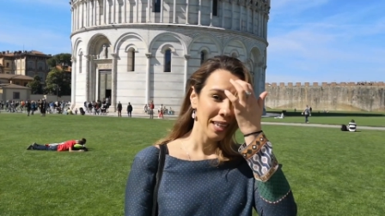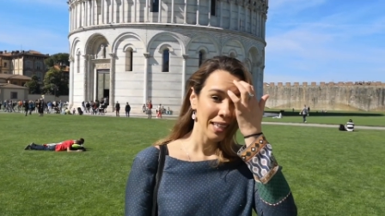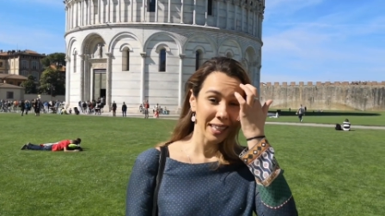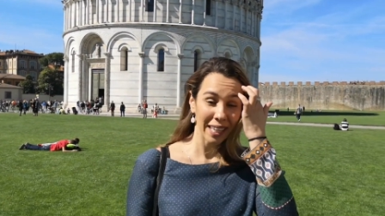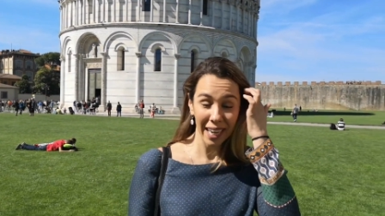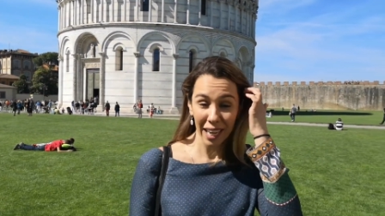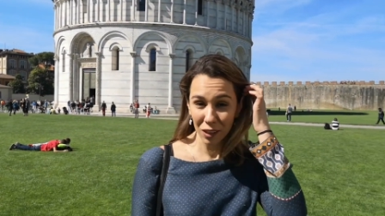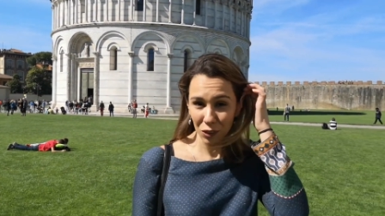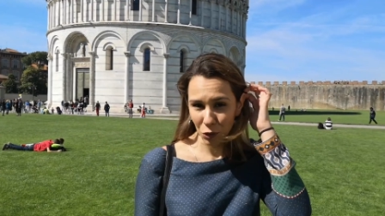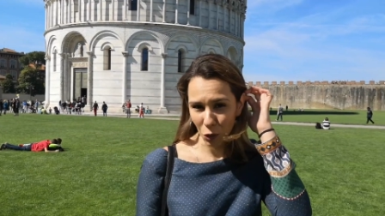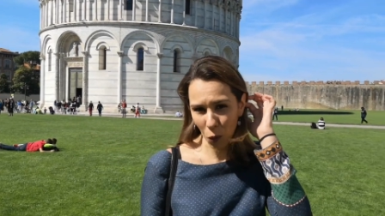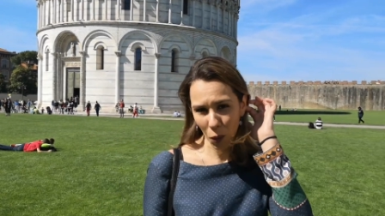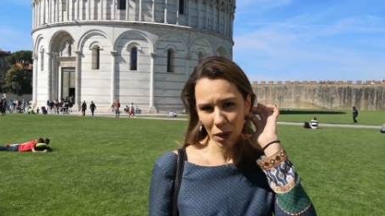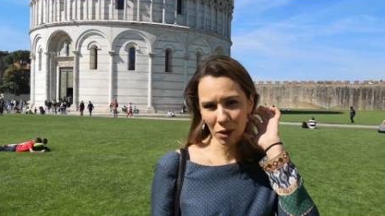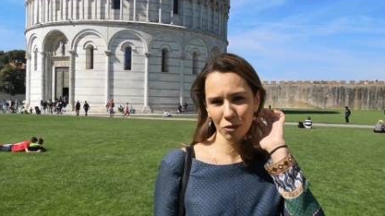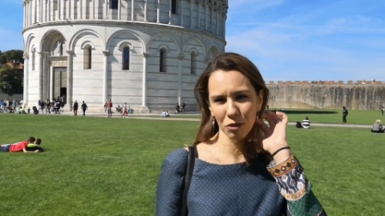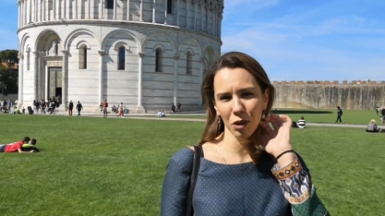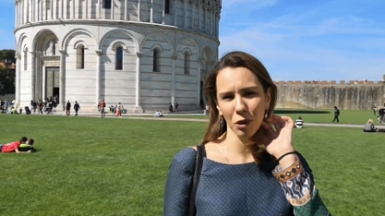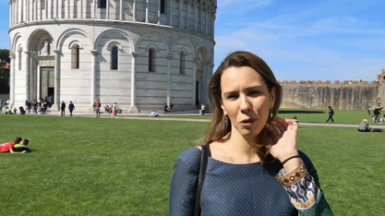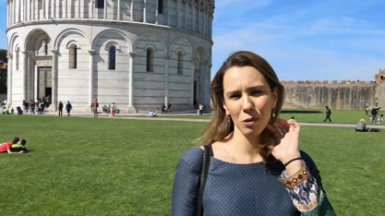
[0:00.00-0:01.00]
Tem a torre
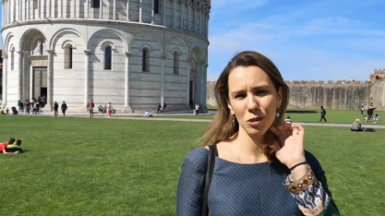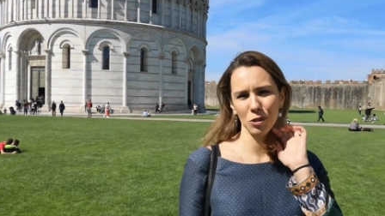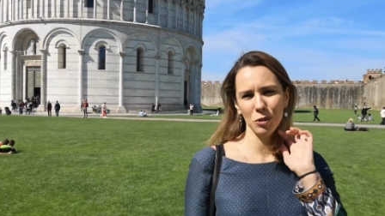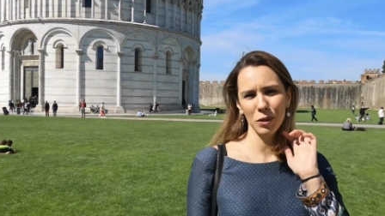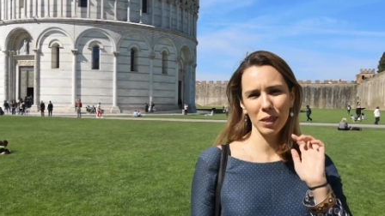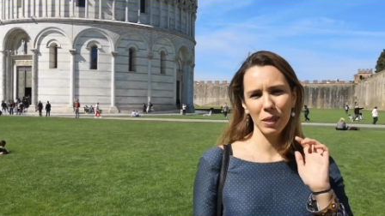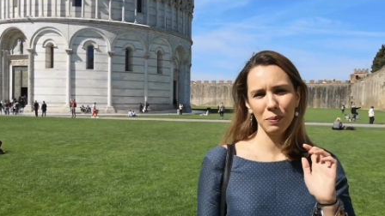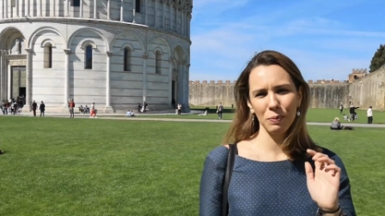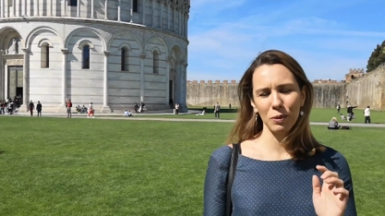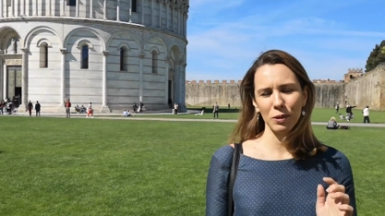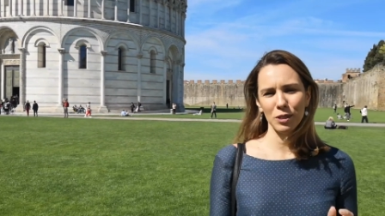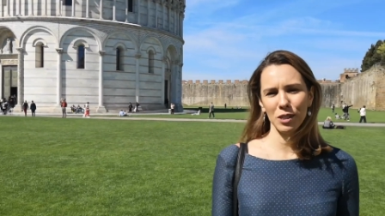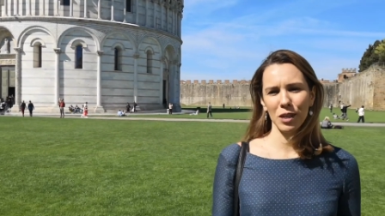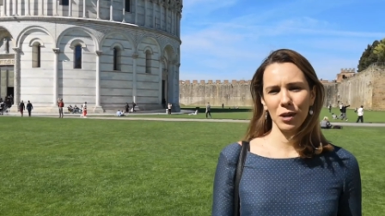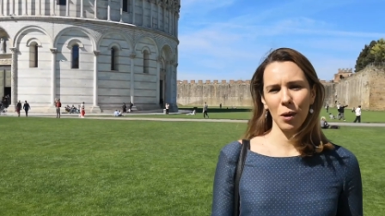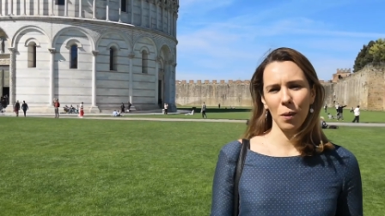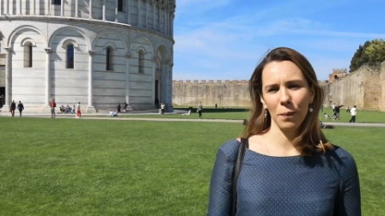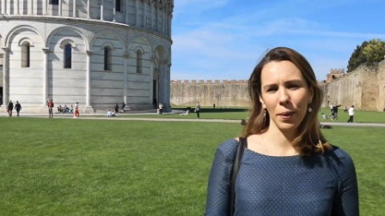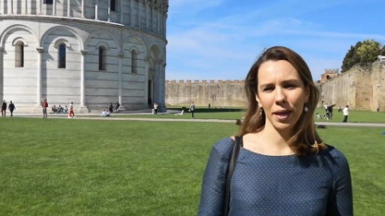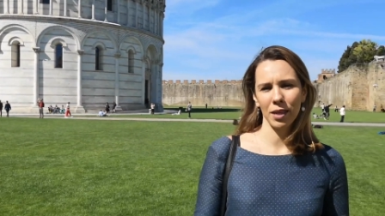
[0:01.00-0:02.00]
que foi construída
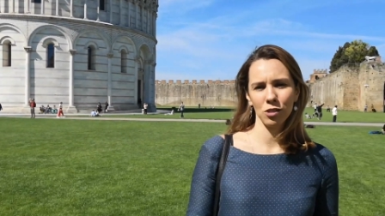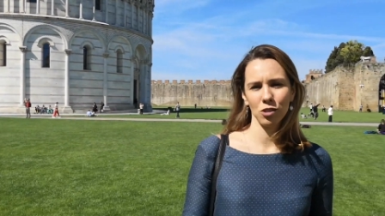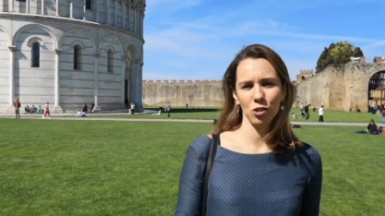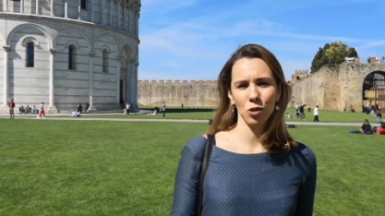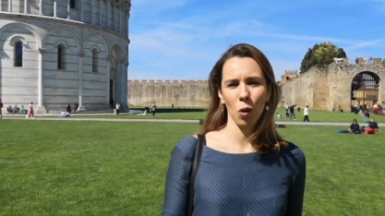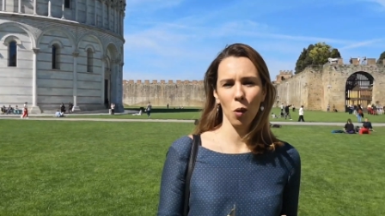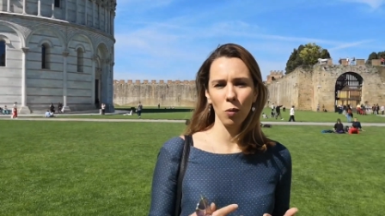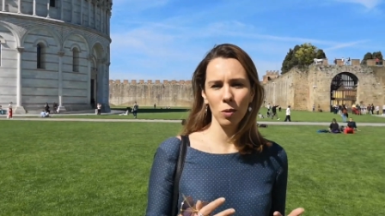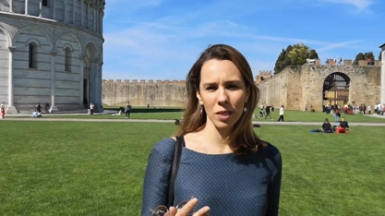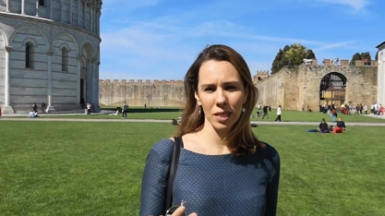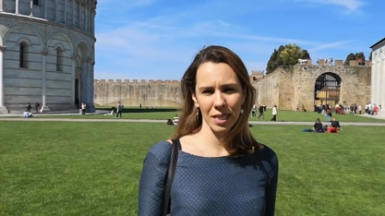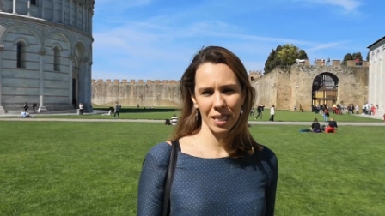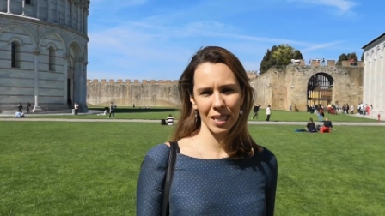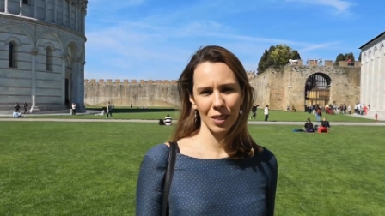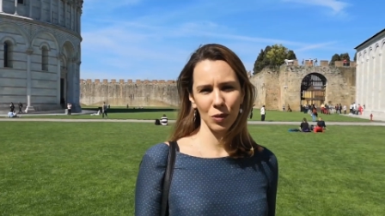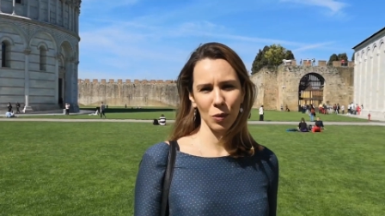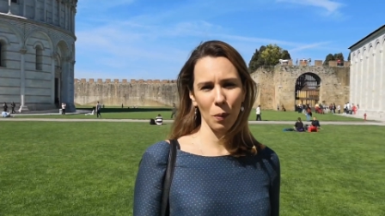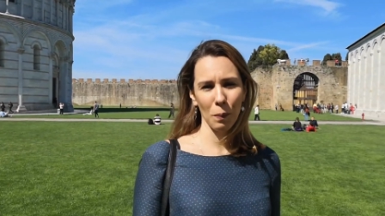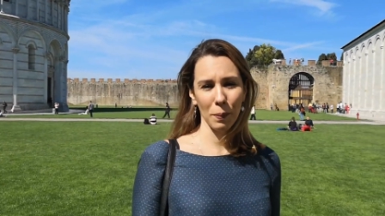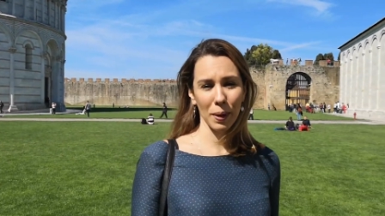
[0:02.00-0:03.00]
posteriormente com o
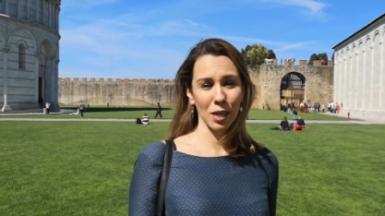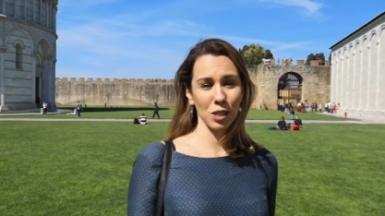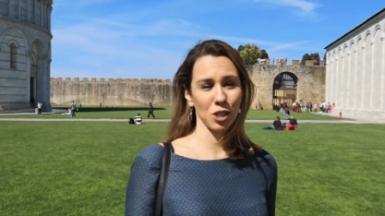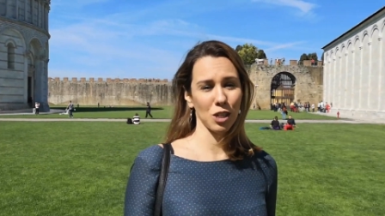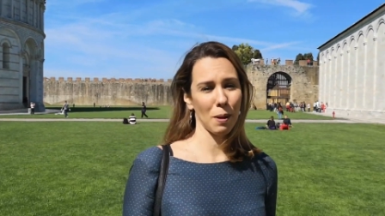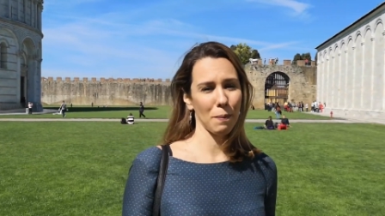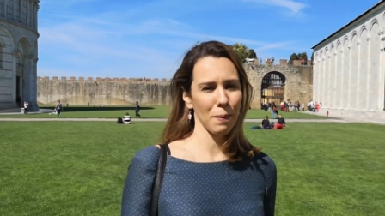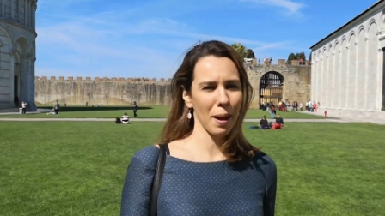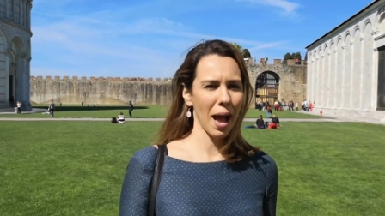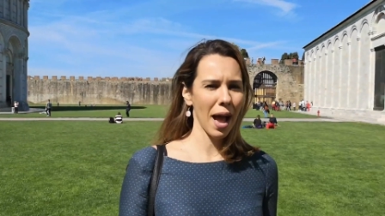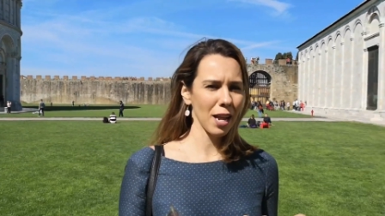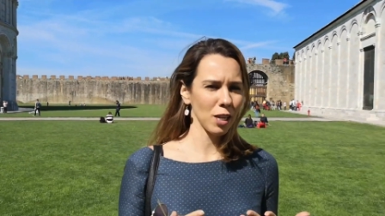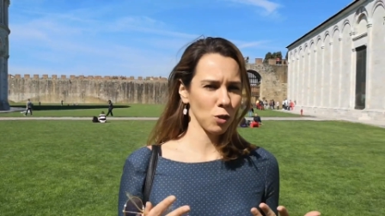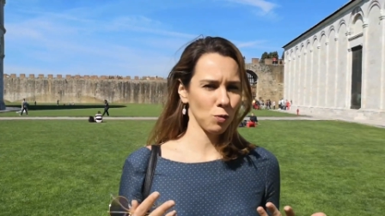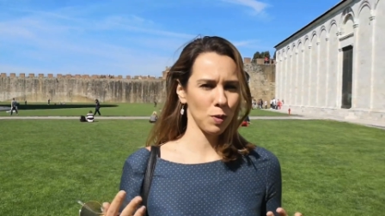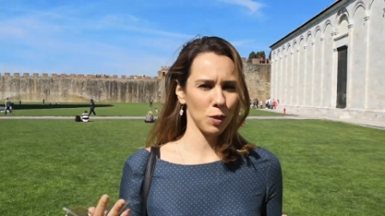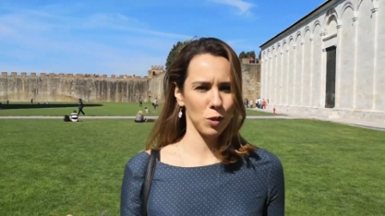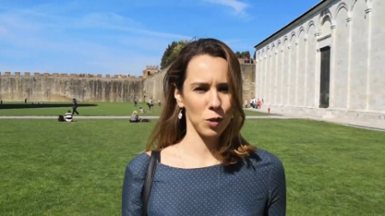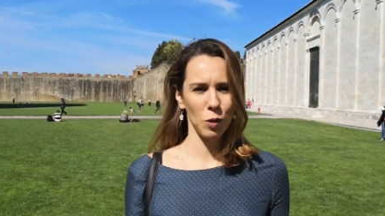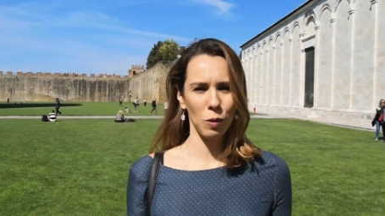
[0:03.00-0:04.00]
sino para chamar as
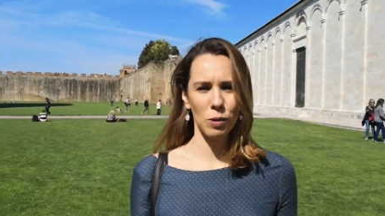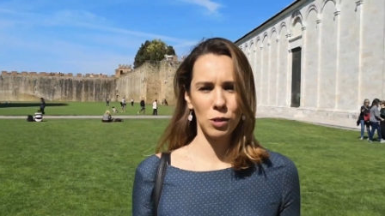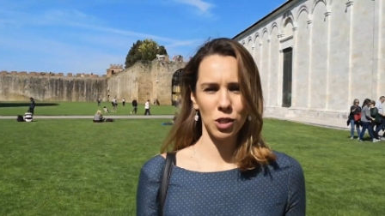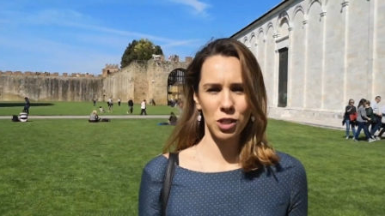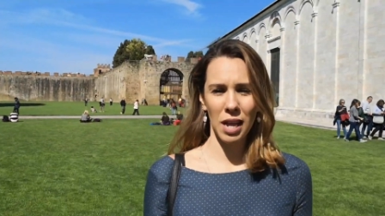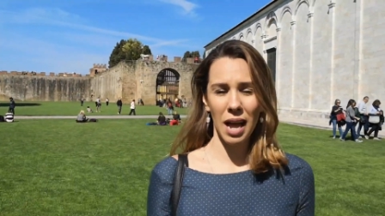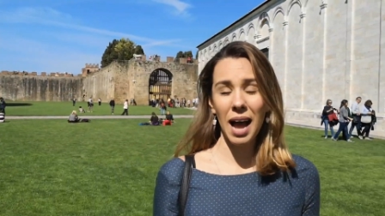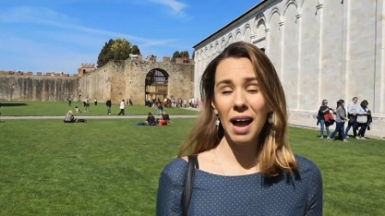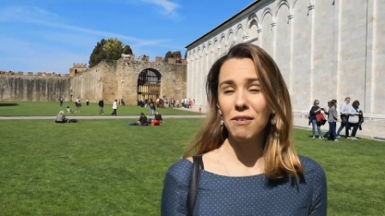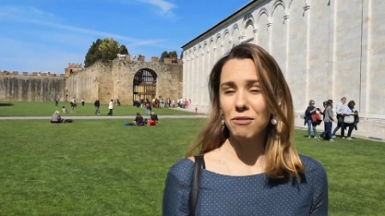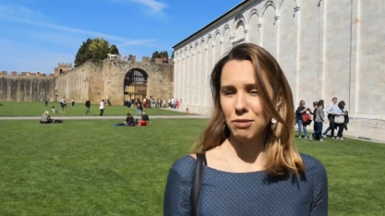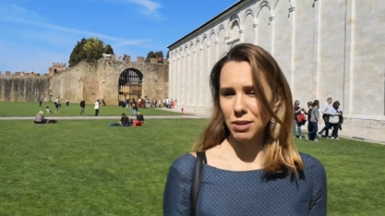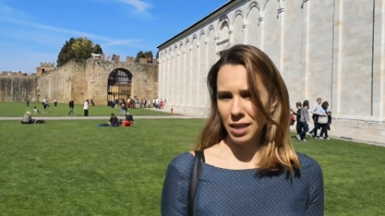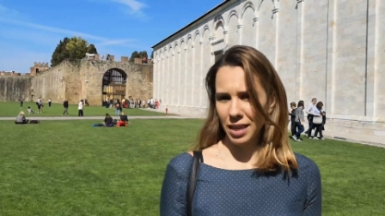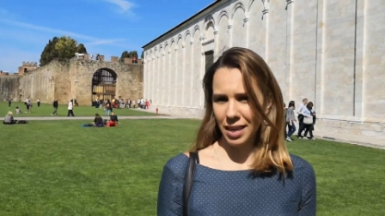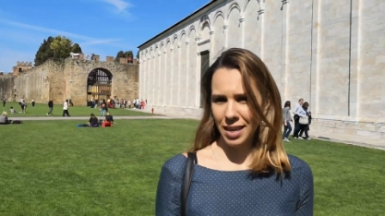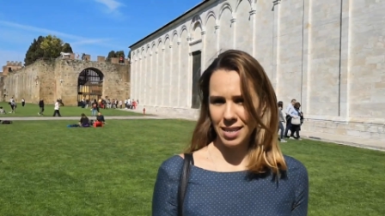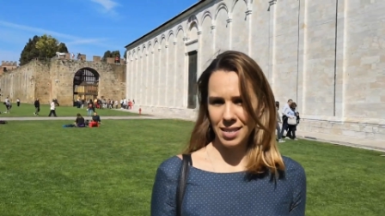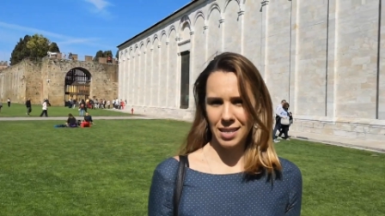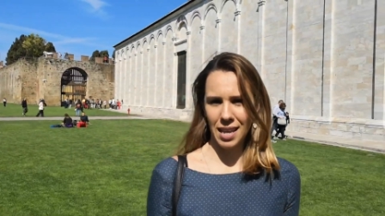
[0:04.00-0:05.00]
pessoas a
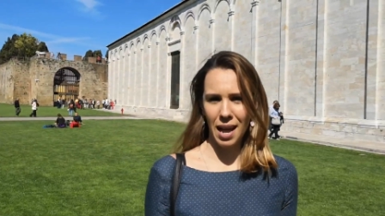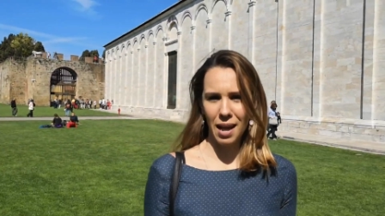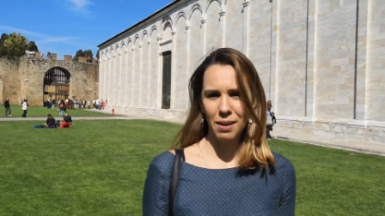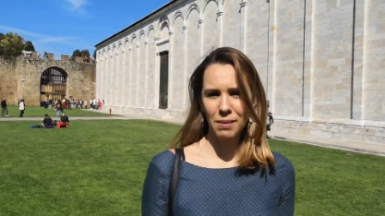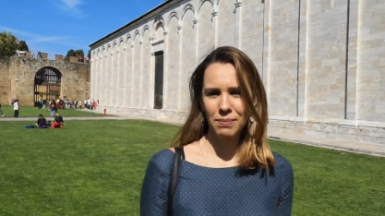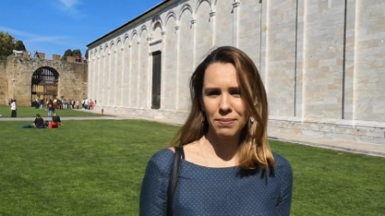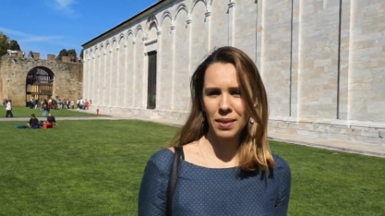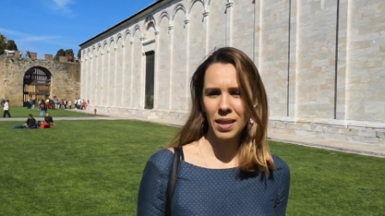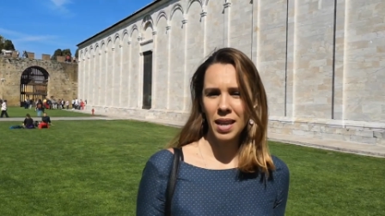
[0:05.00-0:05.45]
virem rezar.